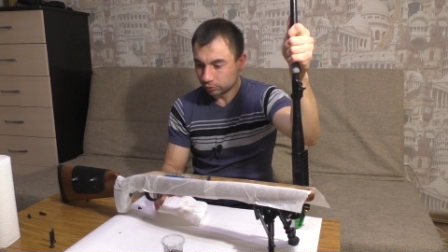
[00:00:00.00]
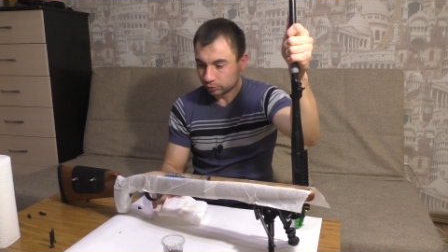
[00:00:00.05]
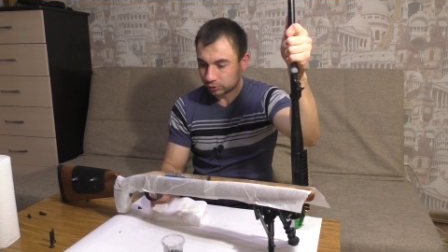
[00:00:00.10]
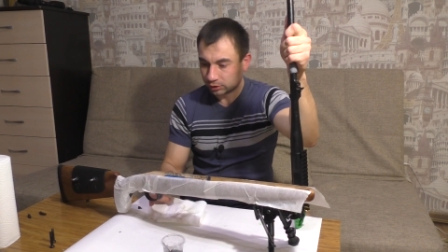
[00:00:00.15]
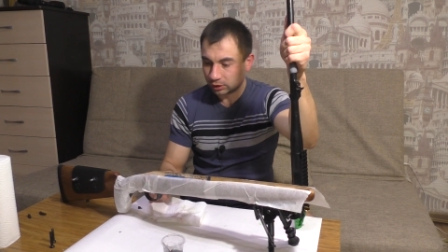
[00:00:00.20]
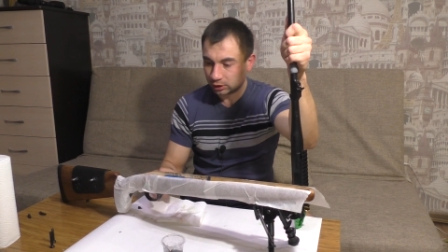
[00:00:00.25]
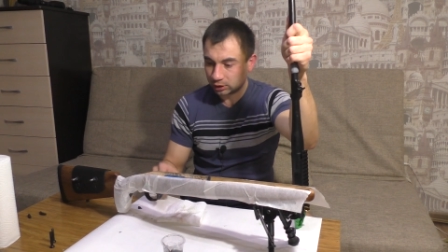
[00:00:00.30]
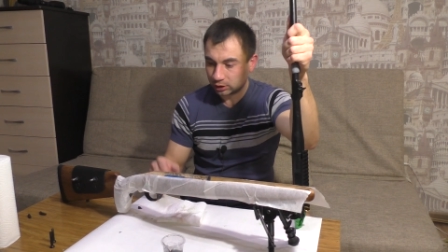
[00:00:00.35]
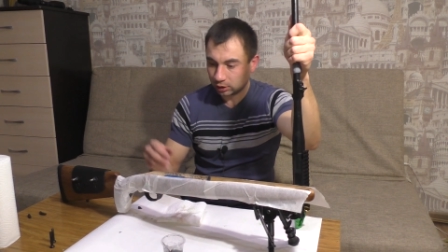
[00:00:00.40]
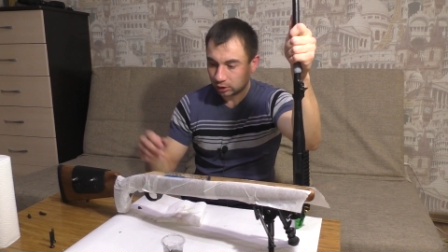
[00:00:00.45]

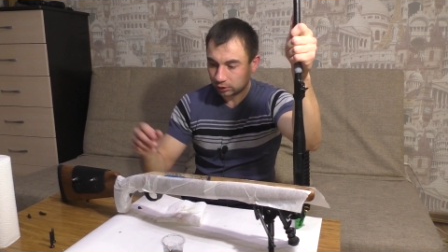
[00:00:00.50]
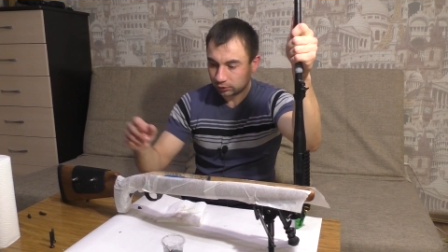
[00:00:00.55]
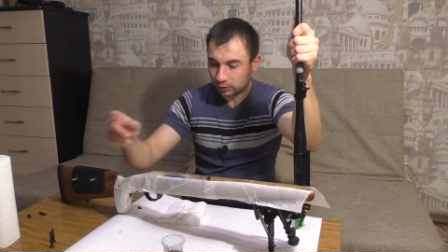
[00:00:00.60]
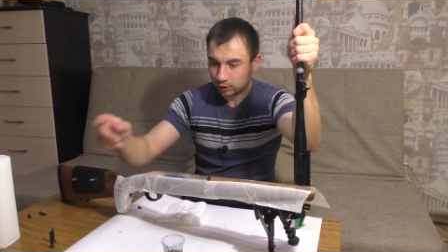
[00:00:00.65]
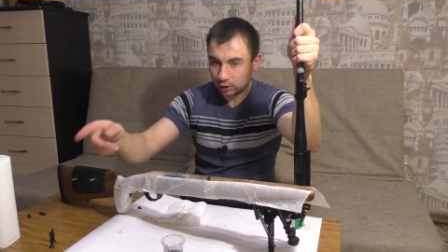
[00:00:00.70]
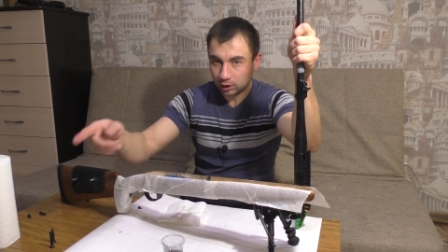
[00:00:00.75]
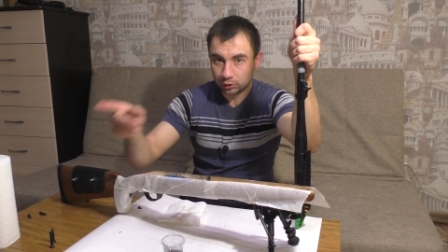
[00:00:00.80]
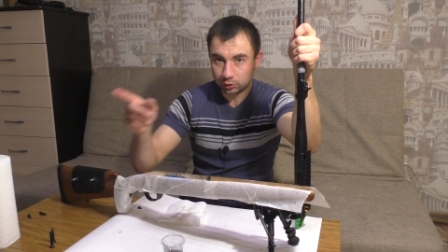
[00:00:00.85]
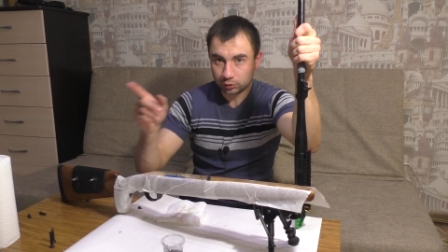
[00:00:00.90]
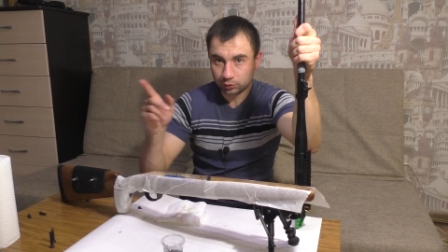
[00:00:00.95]
Сначала
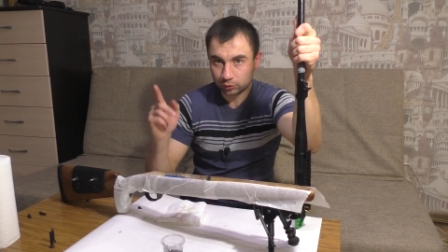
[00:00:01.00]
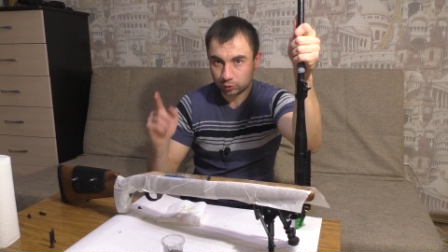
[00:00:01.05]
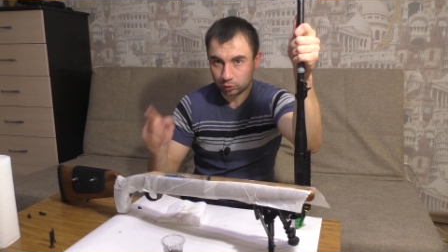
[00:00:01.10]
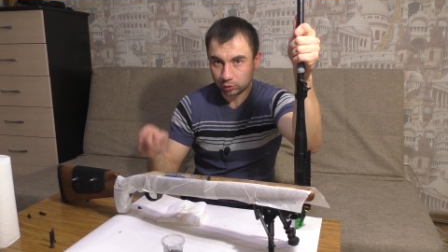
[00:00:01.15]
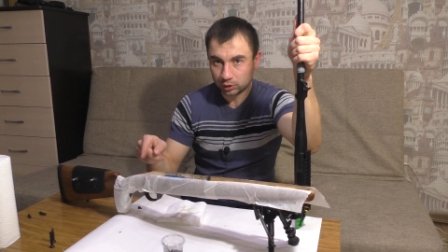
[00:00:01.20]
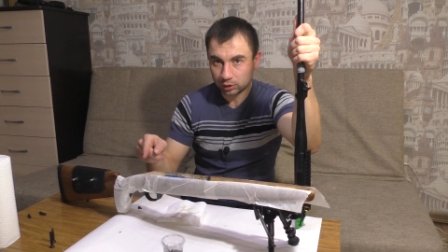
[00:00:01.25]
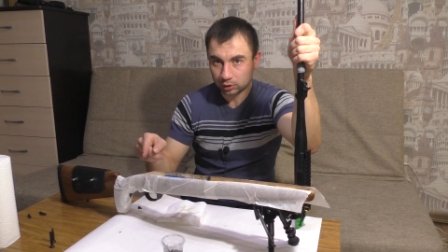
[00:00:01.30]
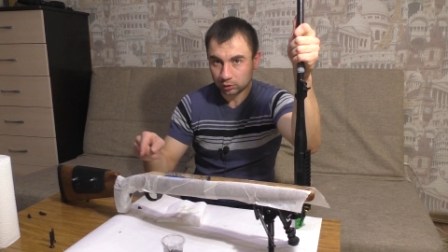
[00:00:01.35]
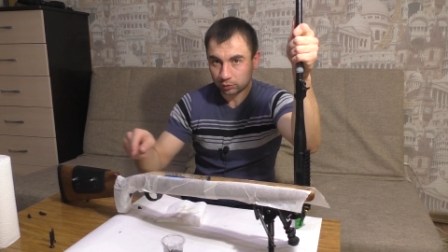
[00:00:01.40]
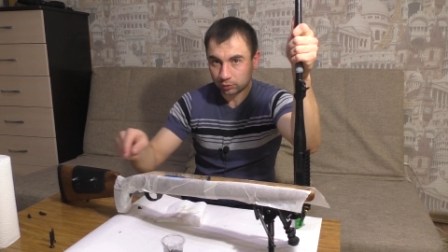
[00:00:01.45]
вклеивают
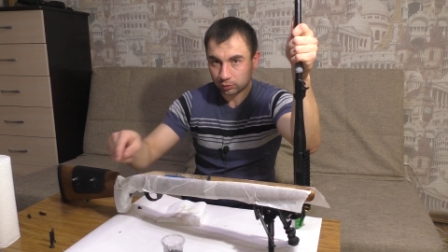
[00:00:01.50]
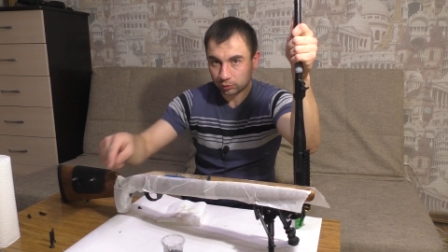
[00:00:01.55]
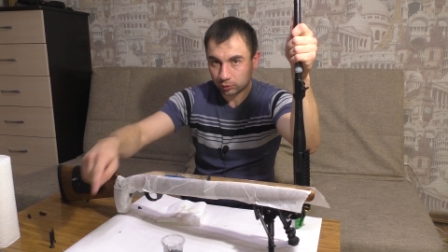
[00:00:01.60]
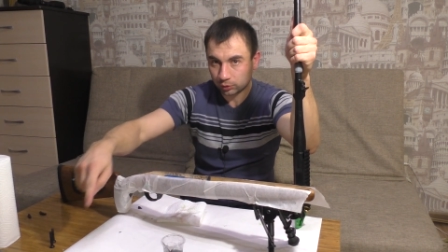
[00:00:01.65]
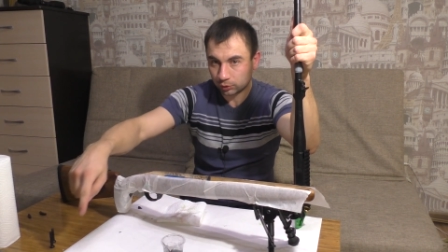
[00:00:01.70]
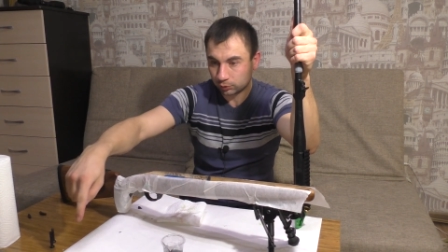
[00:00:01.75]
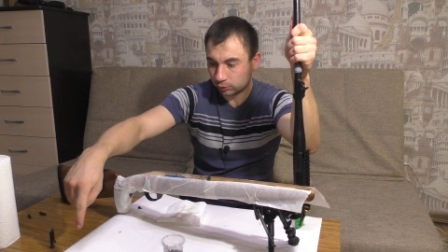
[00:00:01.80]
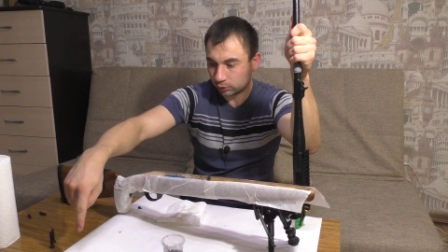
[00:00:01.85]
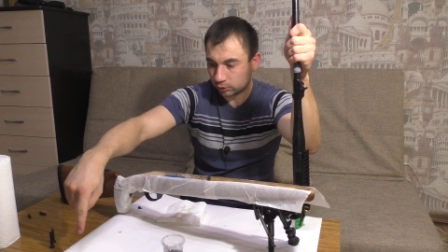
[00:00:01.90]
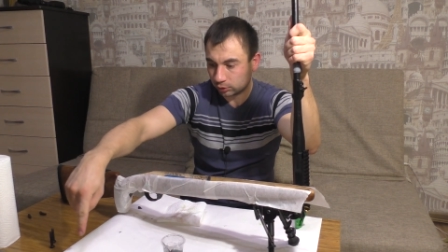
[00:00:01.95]
втулки.
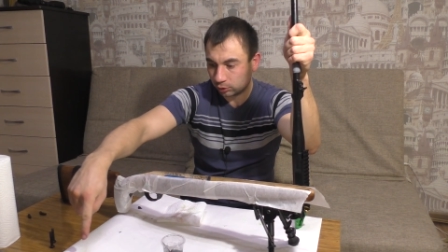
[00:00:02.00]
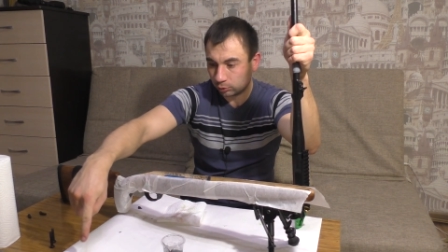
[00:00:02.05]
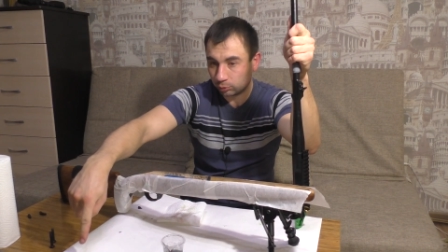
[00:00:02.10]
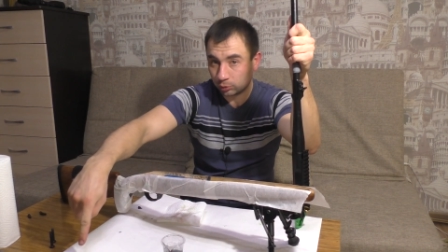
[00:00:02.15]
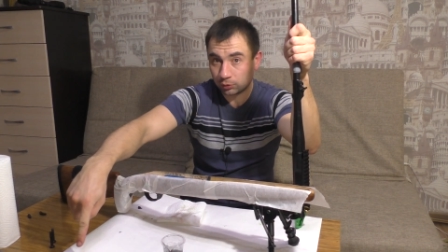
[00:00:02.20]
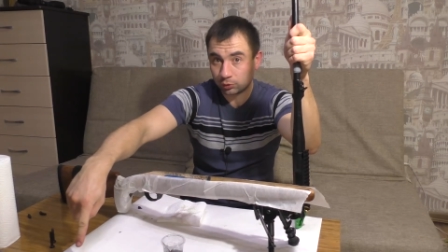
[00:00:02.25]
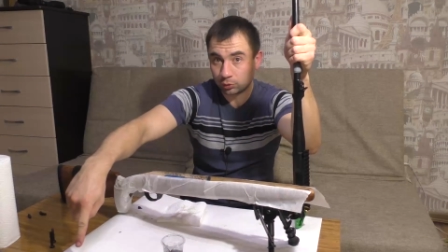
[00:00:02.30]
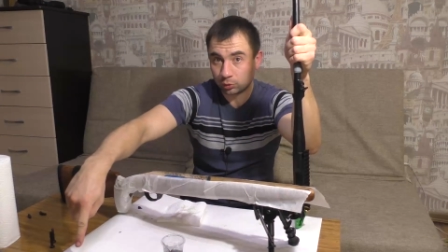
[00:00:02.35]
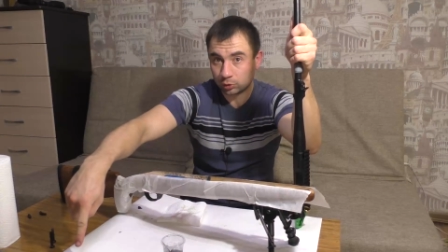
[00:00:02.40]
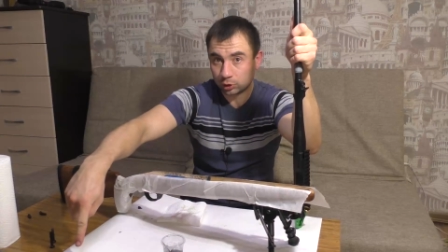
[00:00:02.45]
Вот, вот они у
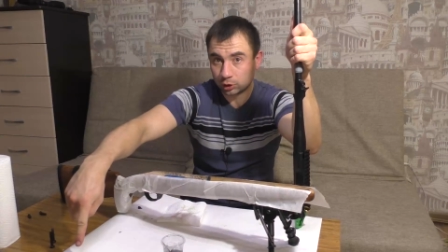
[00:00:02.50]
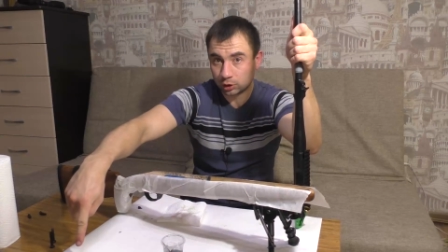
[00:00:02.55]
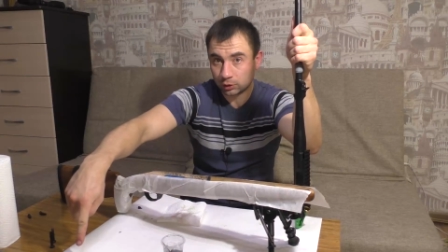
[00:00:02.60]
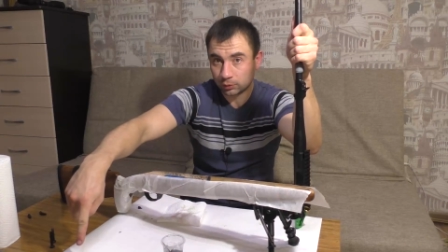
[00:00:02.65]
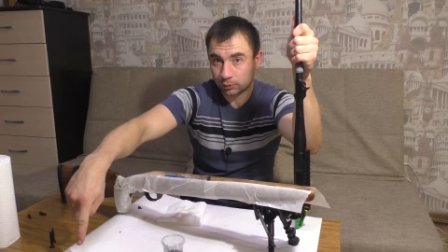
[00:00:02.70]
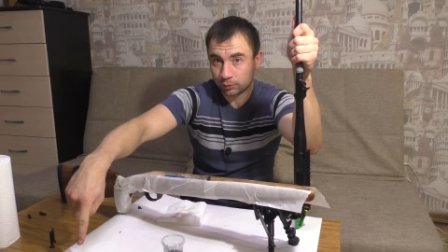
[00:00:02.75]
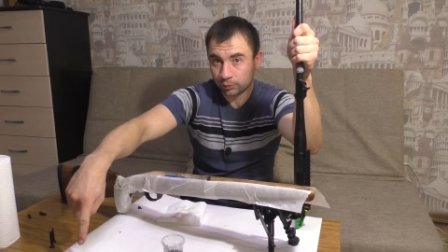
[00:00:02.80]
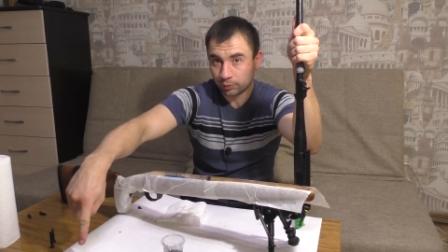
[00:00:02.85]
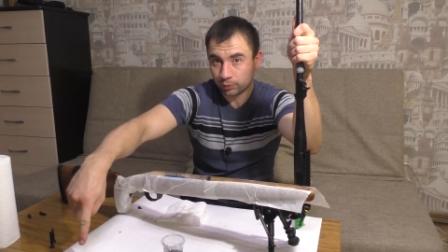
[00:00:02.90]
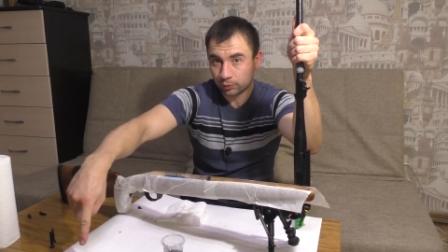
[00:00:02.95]
меня втулочки